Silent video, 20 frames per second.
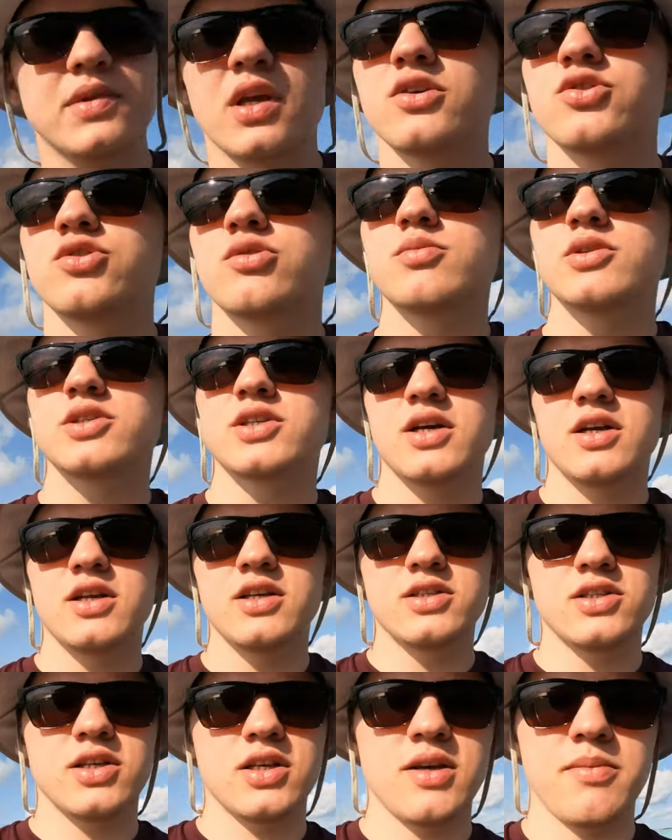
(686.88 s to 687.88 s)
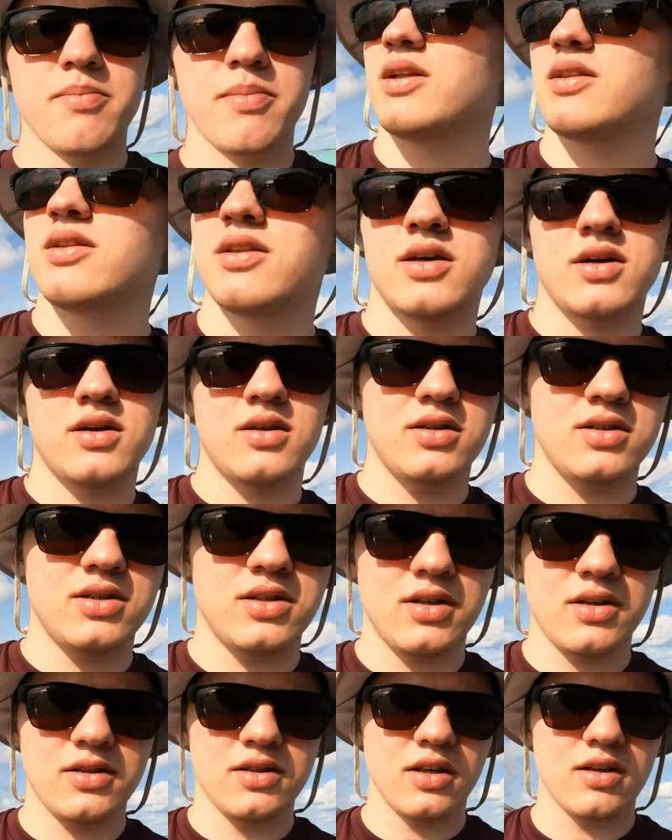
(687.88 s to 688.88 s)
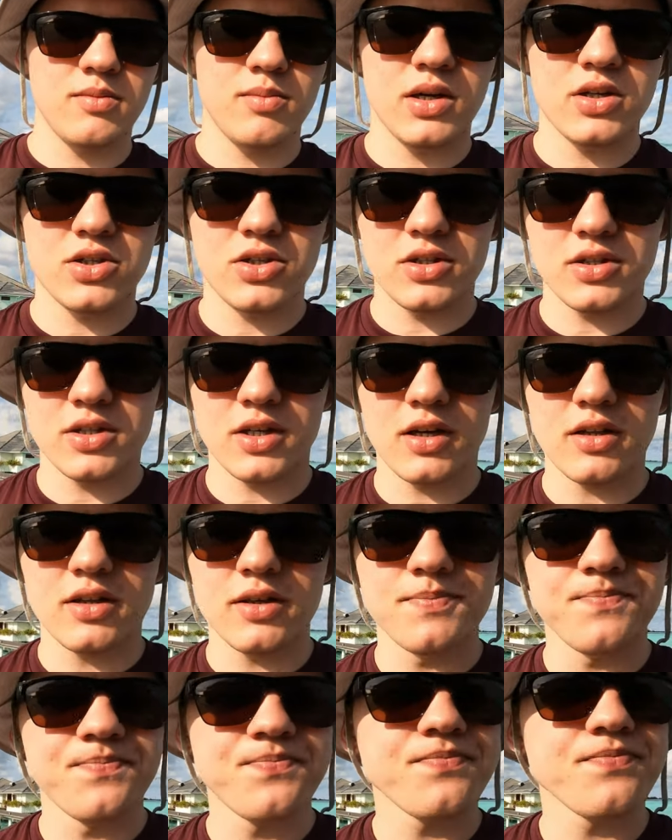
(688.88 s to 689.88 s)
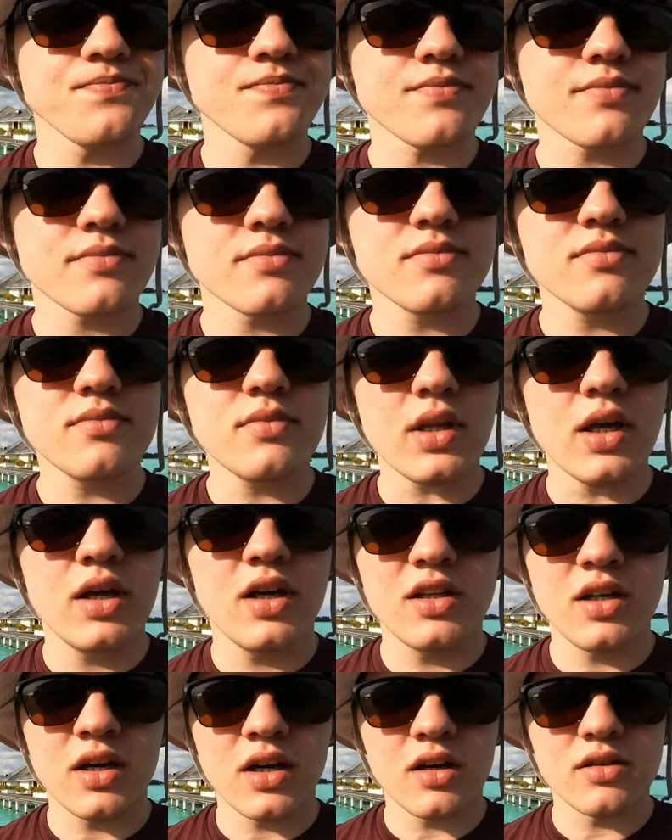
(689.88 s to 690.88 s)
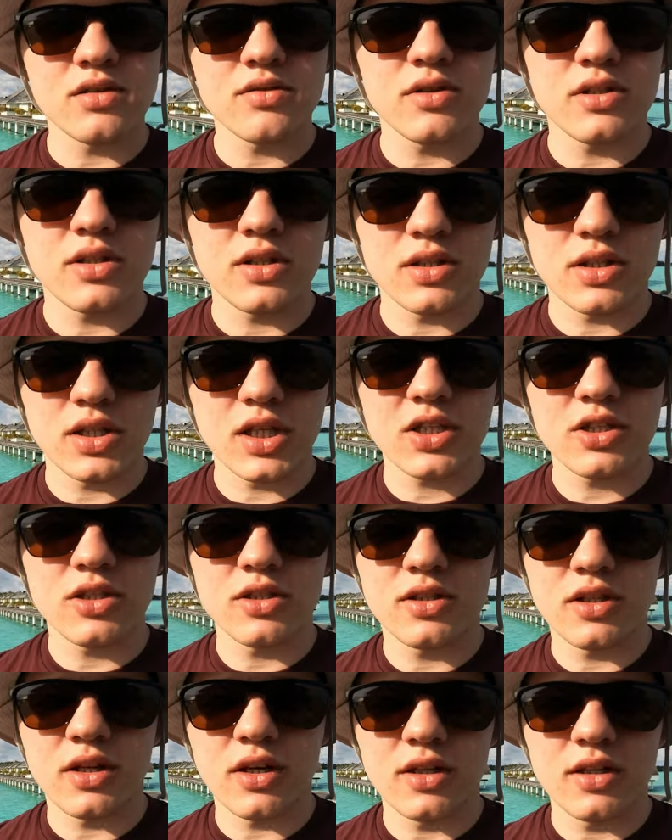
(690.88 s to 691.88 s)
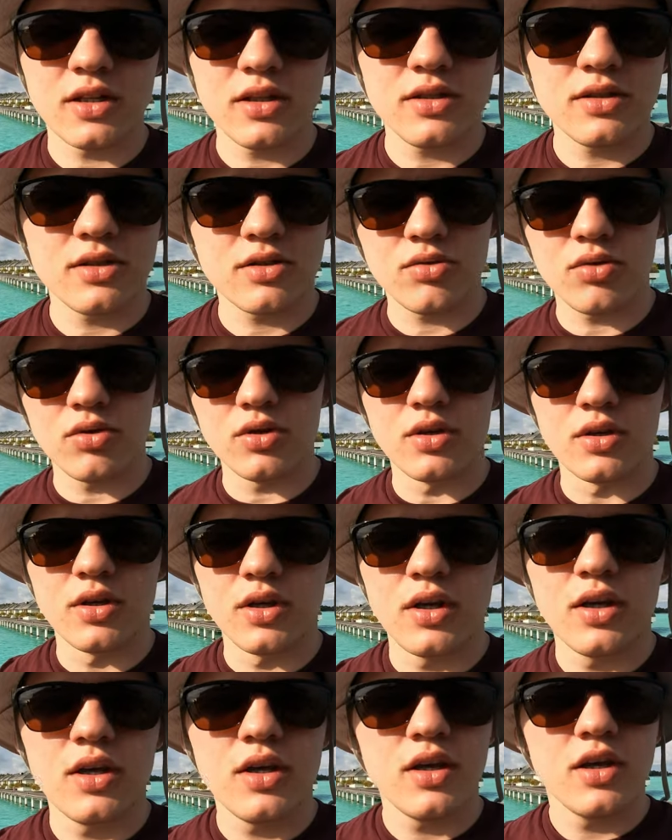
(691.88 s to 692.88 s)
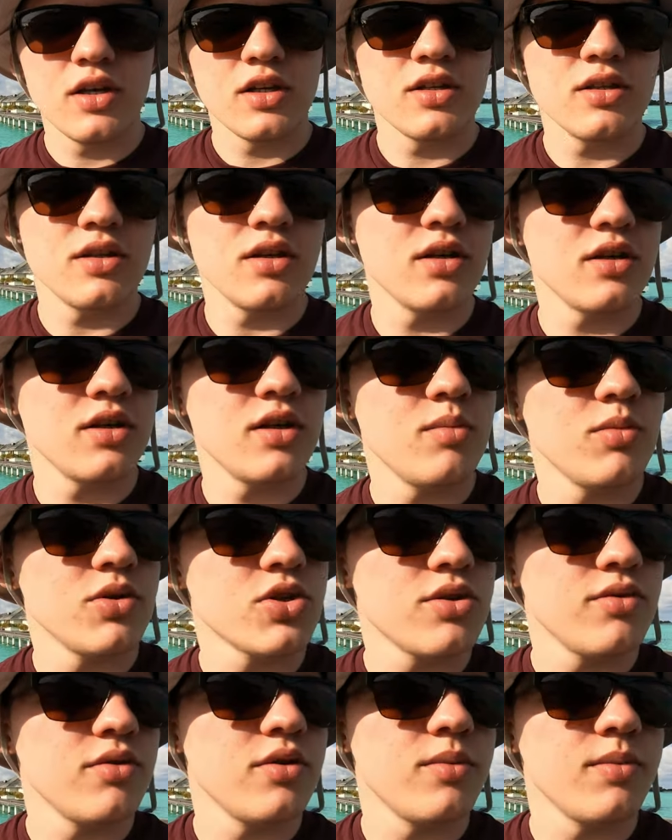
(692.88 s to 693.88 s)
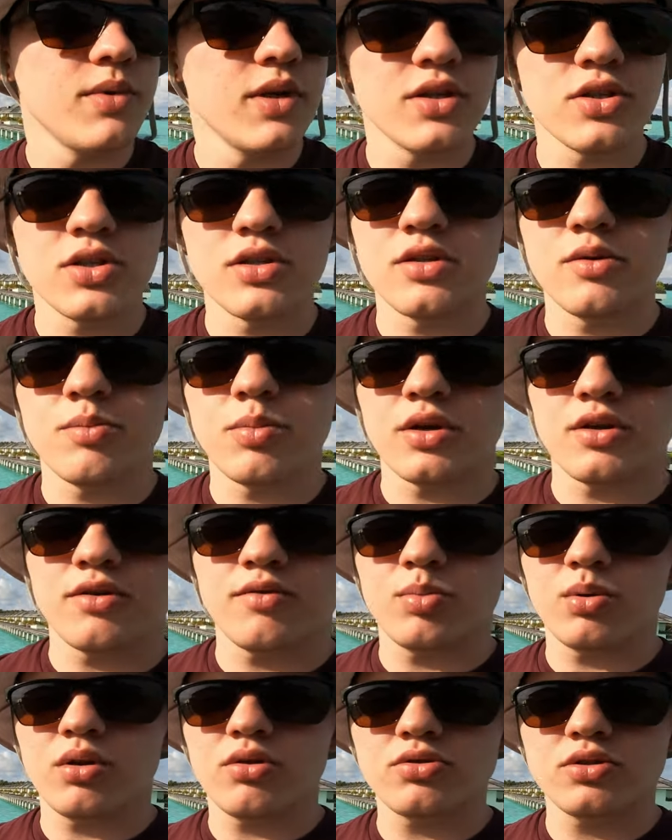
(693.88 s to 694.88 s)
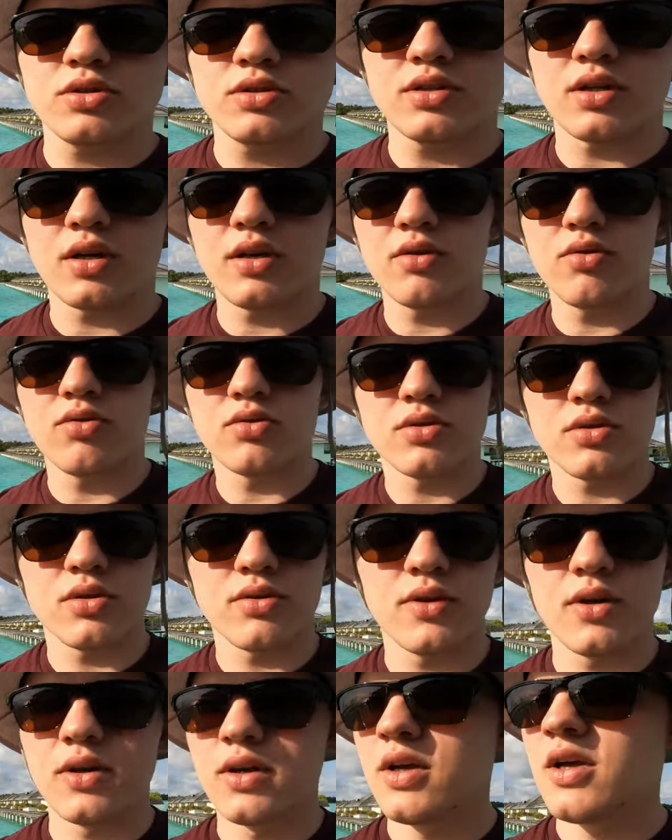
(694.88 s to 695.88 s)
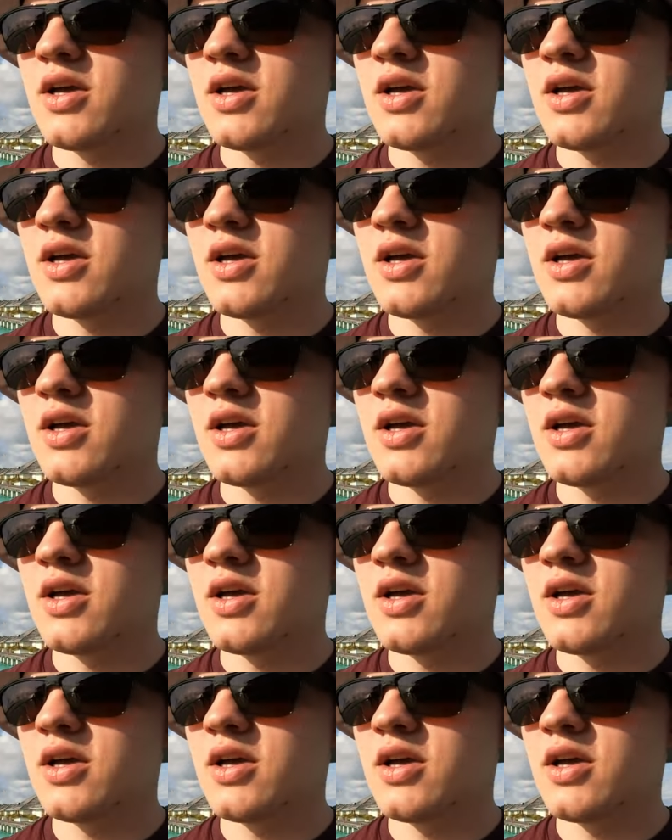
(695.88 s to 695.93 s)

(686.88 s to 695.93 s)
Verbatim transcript: А еще мне сказали, есть такие манта, не знаю, такие большие скаты. Это, оказывается, с нашей стороны, стой, э, где мы живем. Я сейчас на противоположной стороне острова.